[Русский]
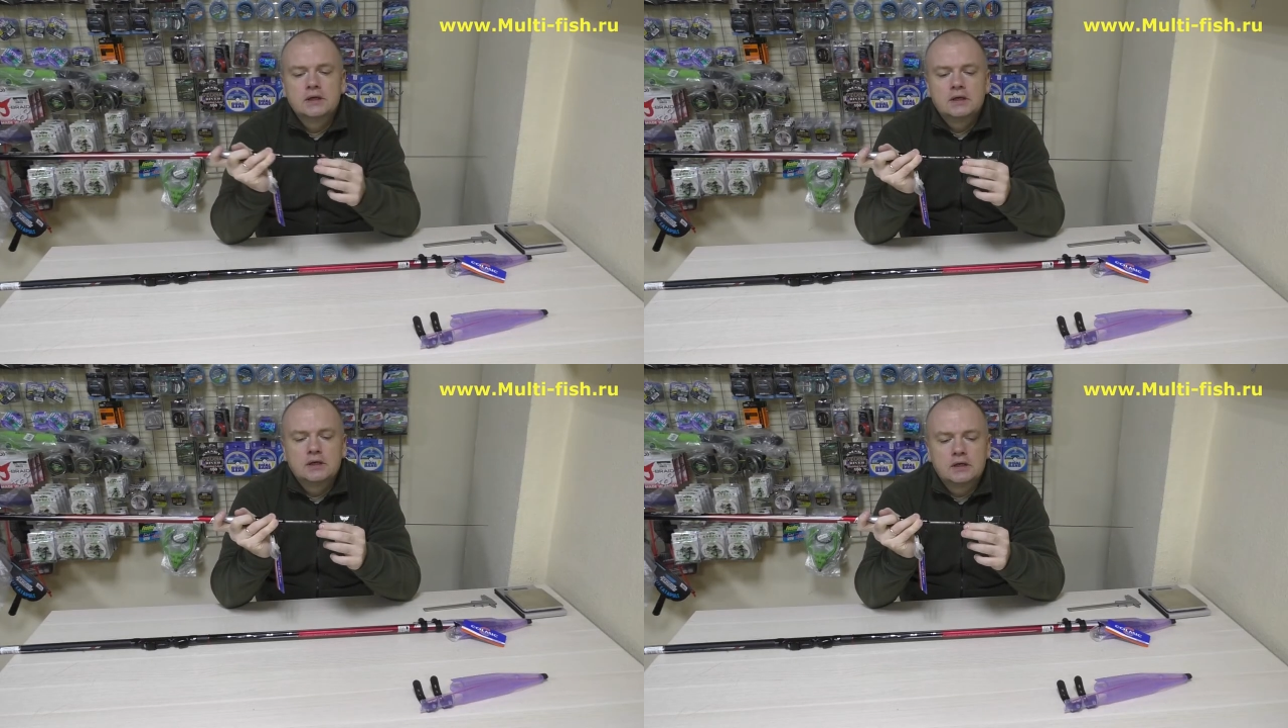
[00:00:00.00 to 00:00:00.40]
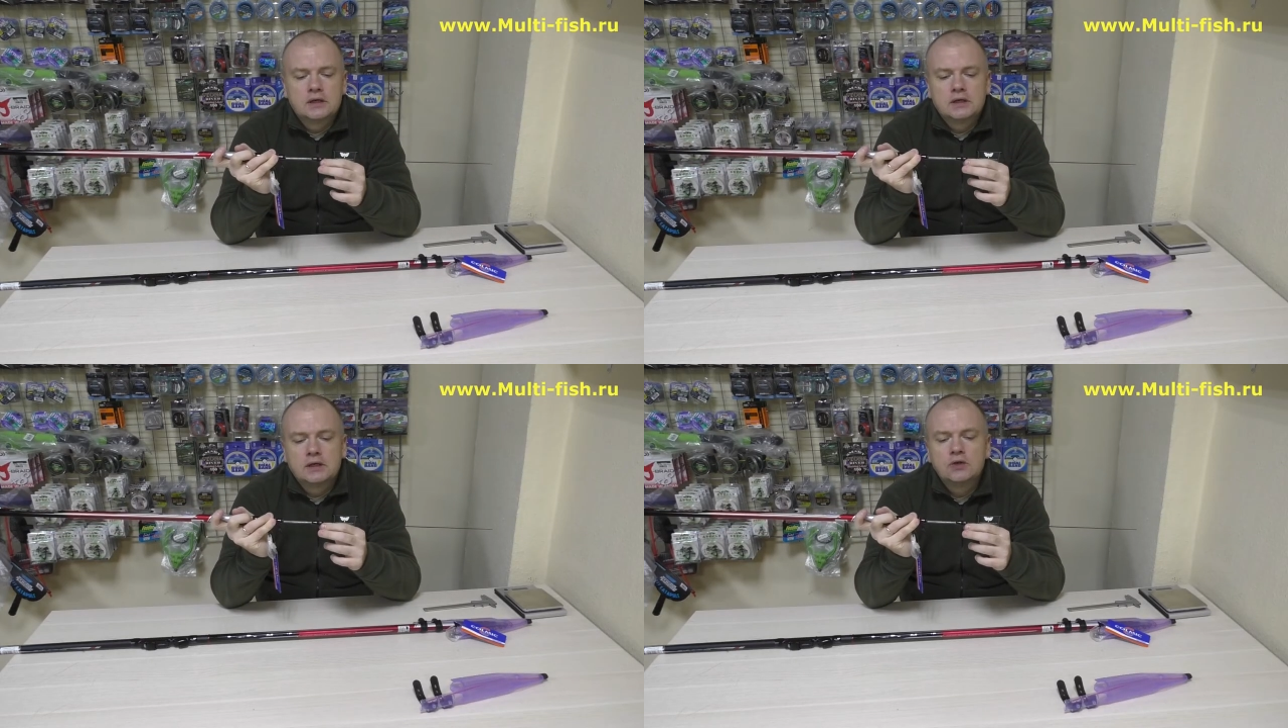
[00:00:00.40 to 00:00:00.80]

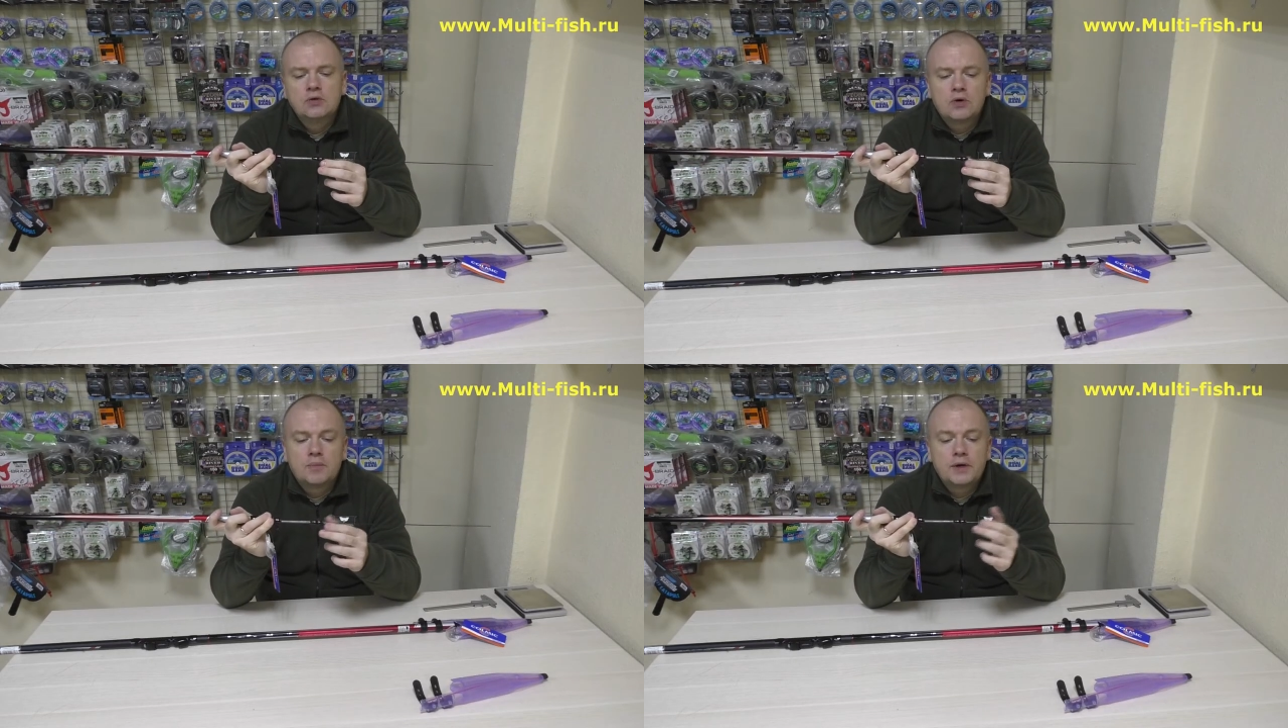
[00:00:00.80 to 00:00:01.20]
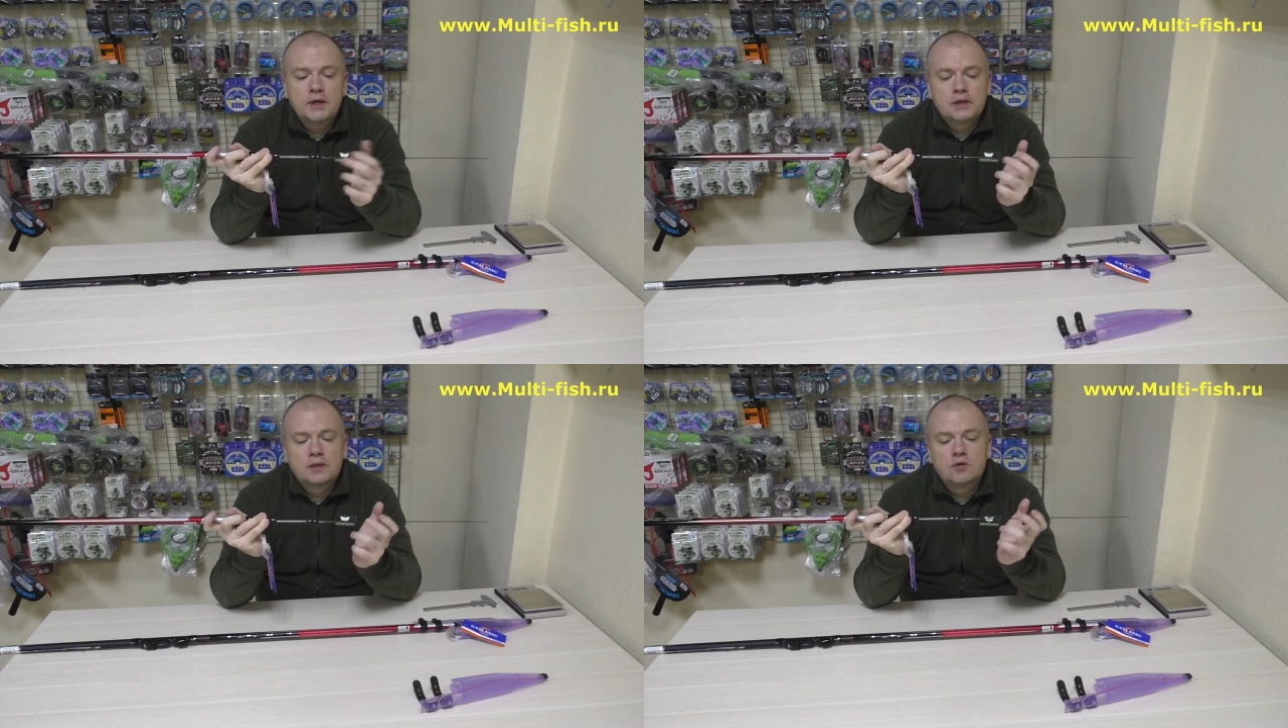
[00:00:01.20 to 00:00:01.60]
Э, но при
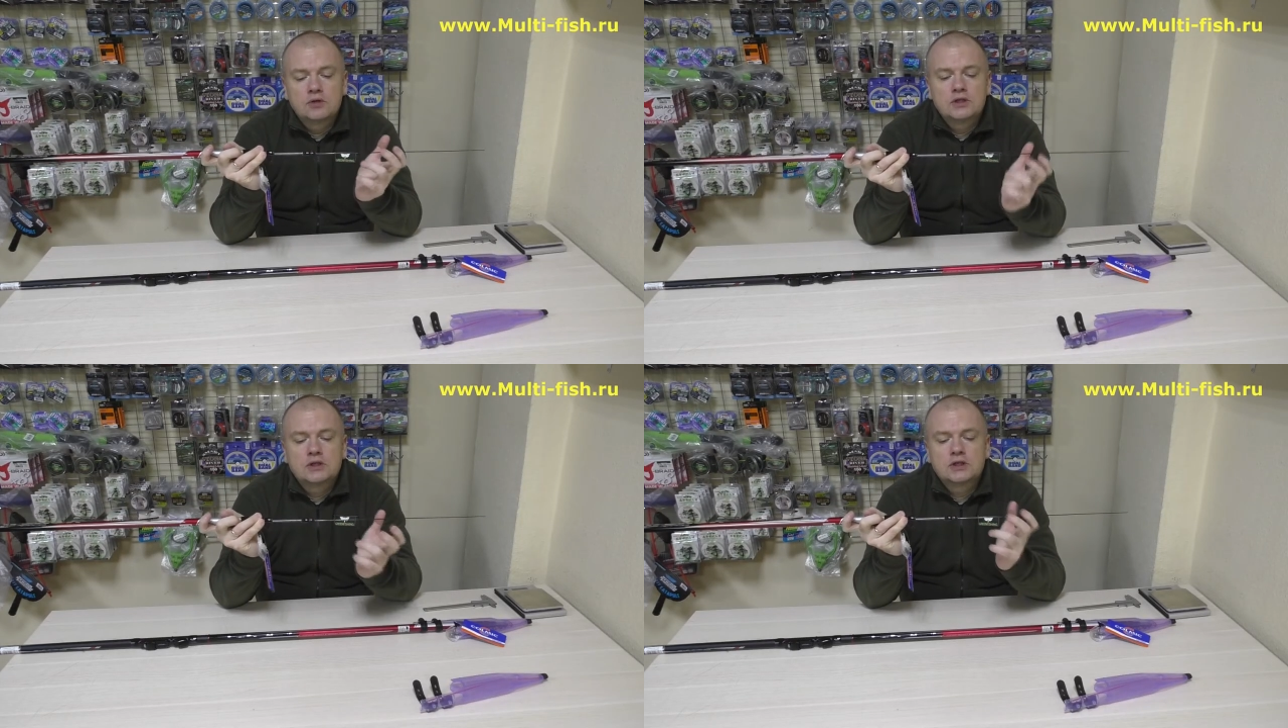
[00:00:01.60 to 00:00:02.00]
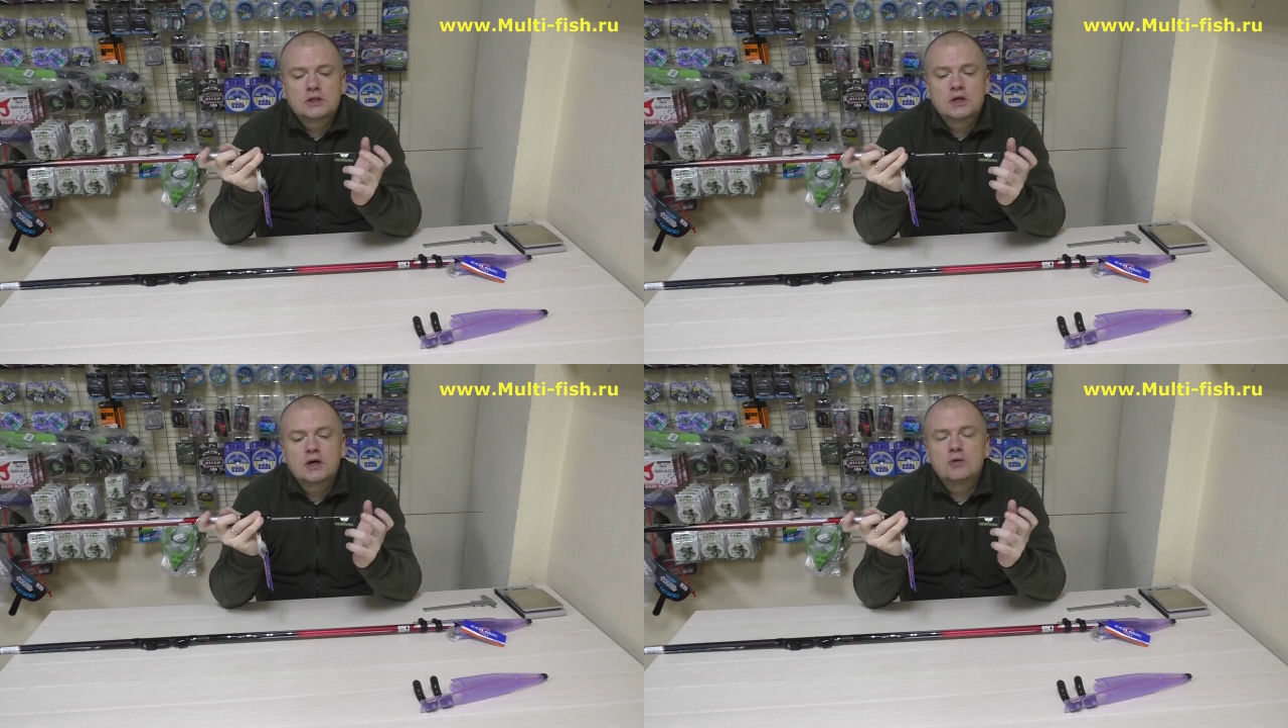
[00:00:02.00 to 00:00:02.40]
этом он
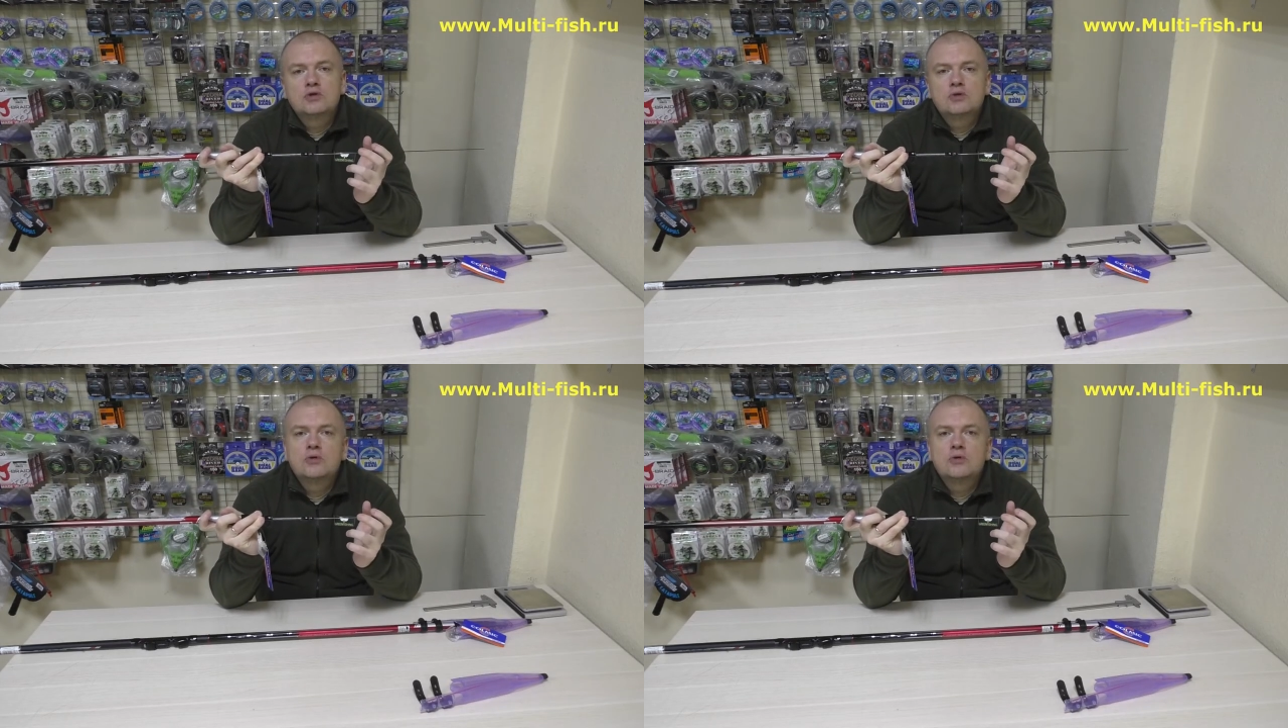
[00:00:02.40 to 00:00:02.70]
держит нагрузку